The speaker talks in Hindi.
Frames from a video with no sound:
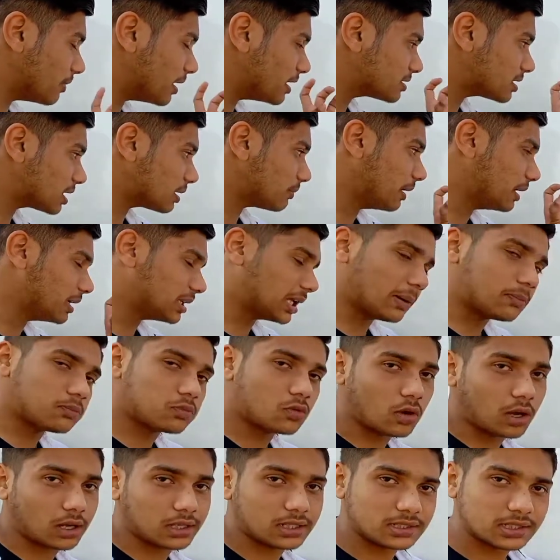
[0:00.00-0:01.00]
मेजरमेंट
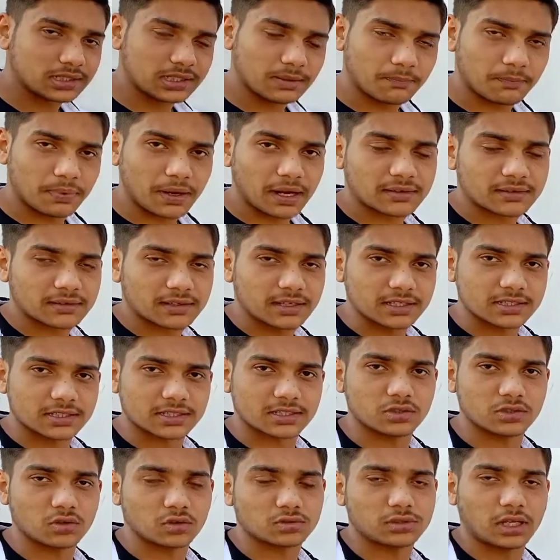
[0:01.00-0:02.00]
आपको आनी चाहिए
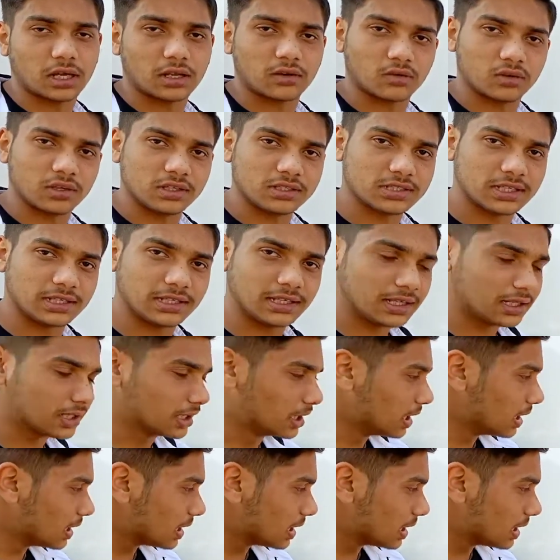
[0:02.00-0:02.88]
प्रैक्टिस जोरदार होनी चाहिए